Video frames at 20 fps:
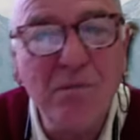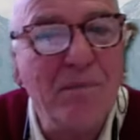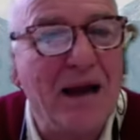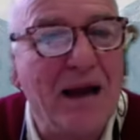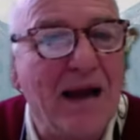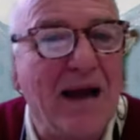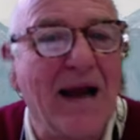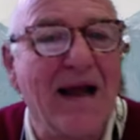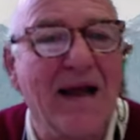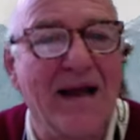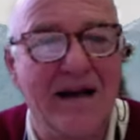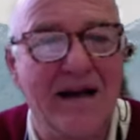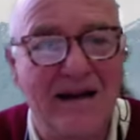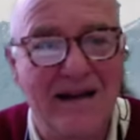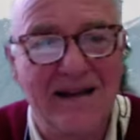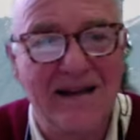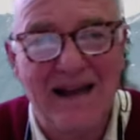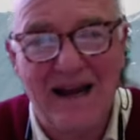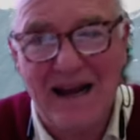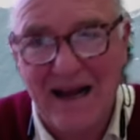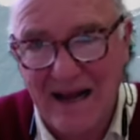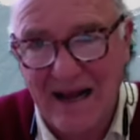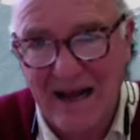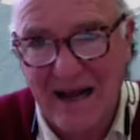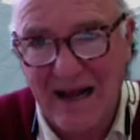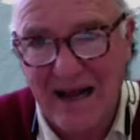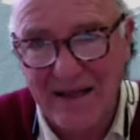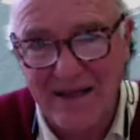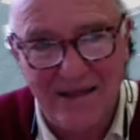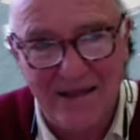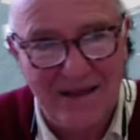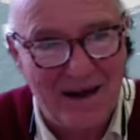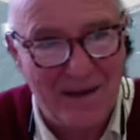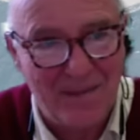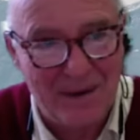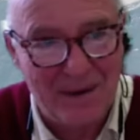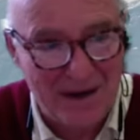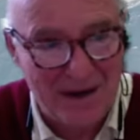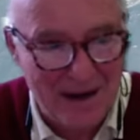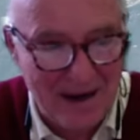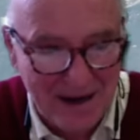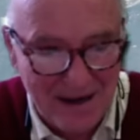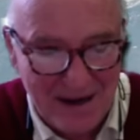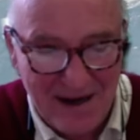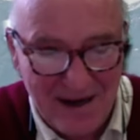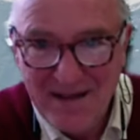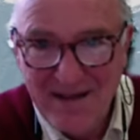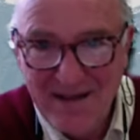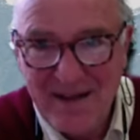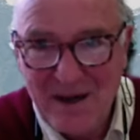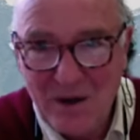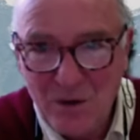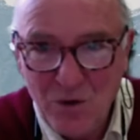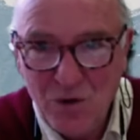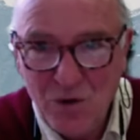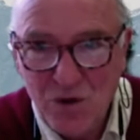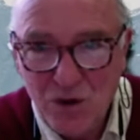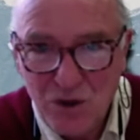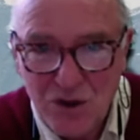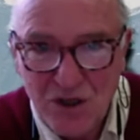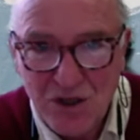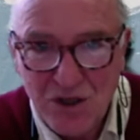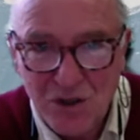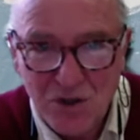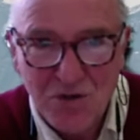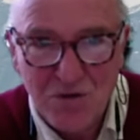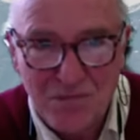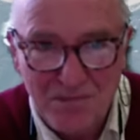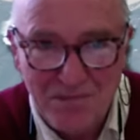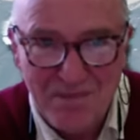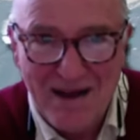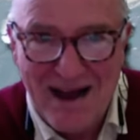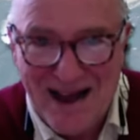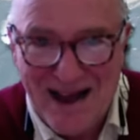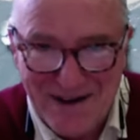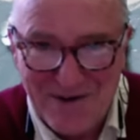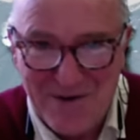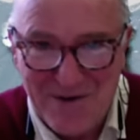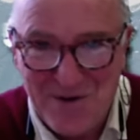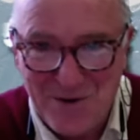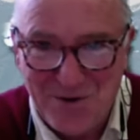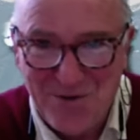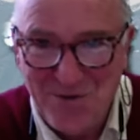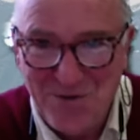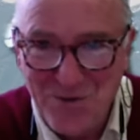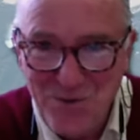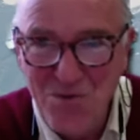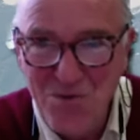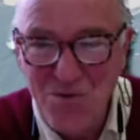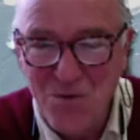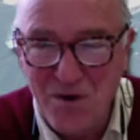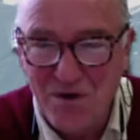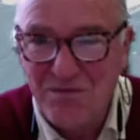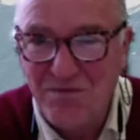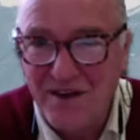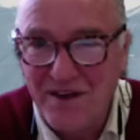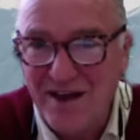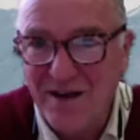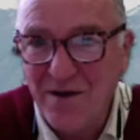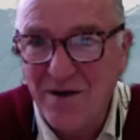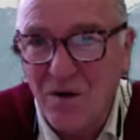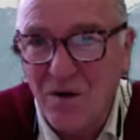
parlarne dalla cattedra, parlarne dallo stesso banco, uno a fianco